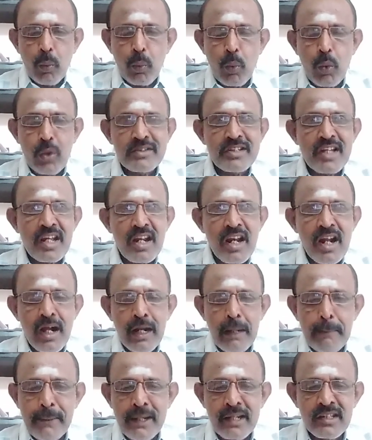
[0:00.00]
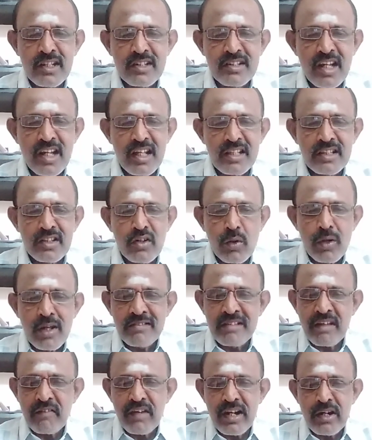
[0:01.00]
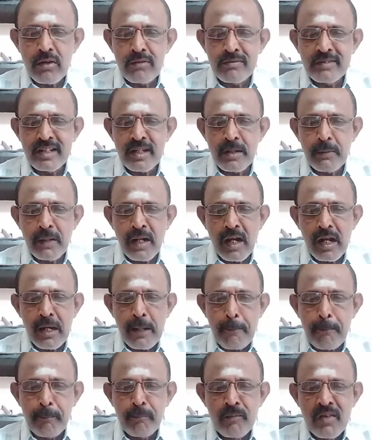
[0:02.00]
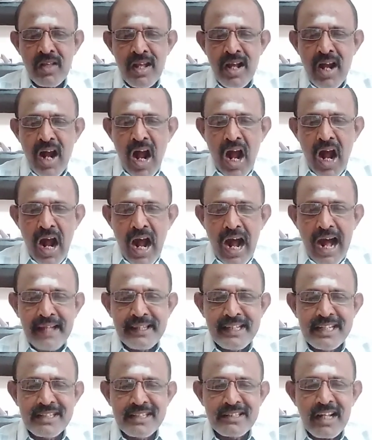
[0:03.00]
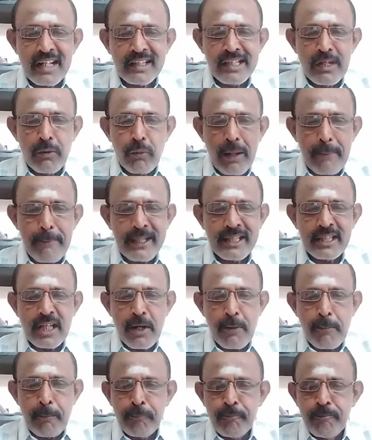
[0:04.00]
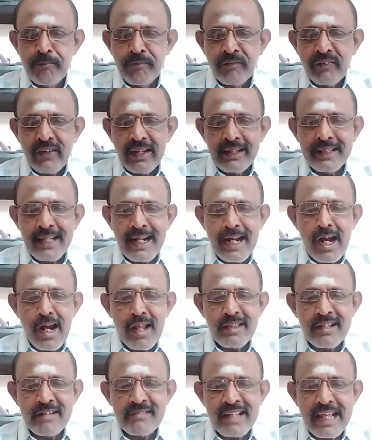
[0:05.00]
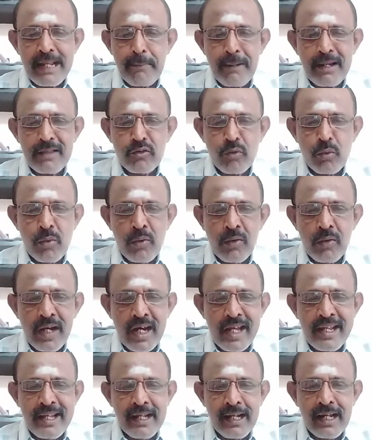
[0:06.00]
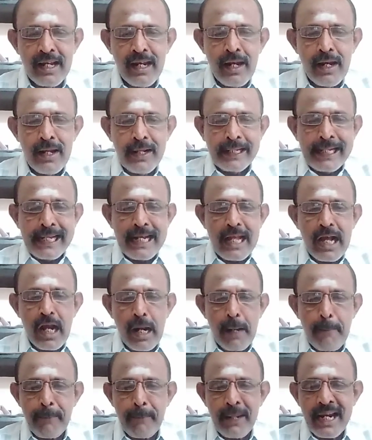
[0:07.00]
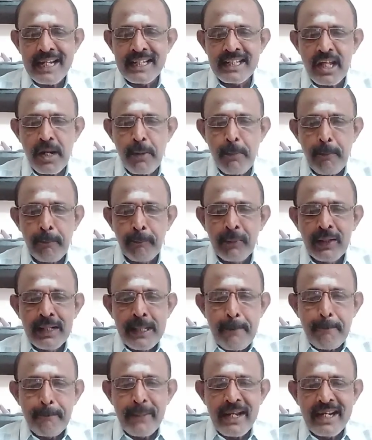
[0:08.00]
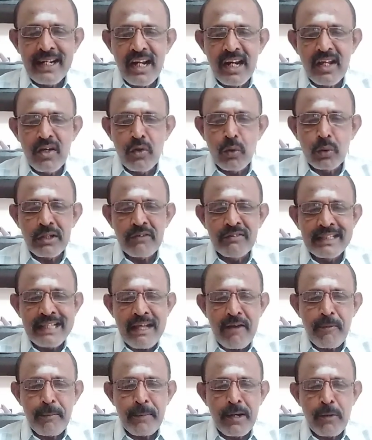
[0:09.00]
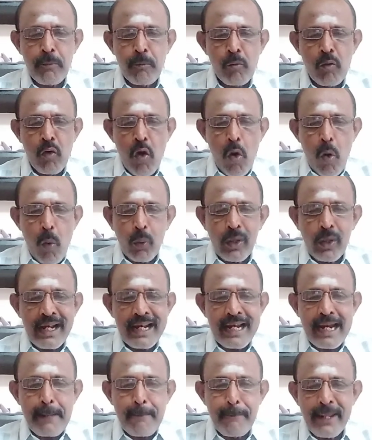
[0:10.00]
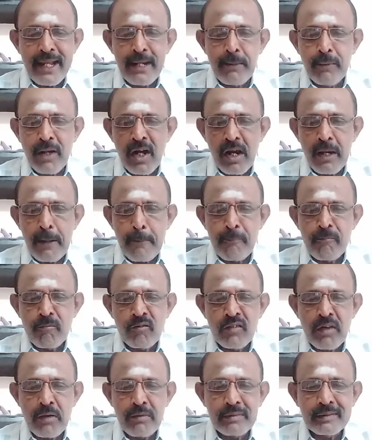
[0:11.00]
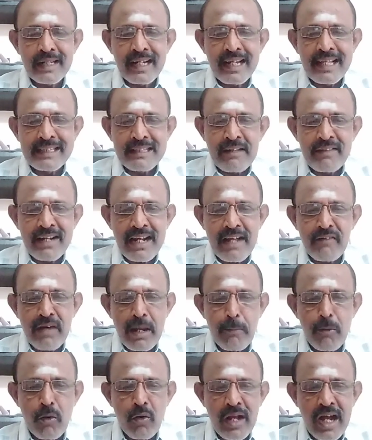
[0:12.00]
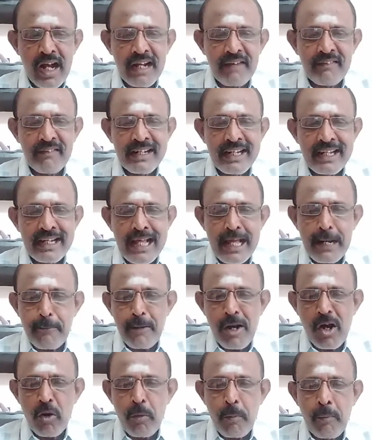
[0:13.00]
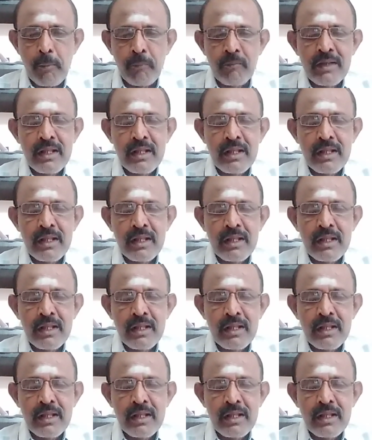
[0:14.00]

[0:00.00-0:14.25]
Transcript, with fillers: கோச்சாரராக பிறந்த ஜாதத்தில் உள்ள செவ்வாயுடன் சேரும் காலம் அதிக சக்தி உழைப்பை தரும் இந்த காலத்தில் செயல்படுத்தும் காரியங்கள் நீண்ட காலம் பலன் தரும் பெண்களுக்கு உதவி தேவைப்படும் உடல்நலம் பேணும் காலம் விபத்துகளை தவிர்க்க வருமுன் காக்க வேண்டிய நேரம் ஆகும்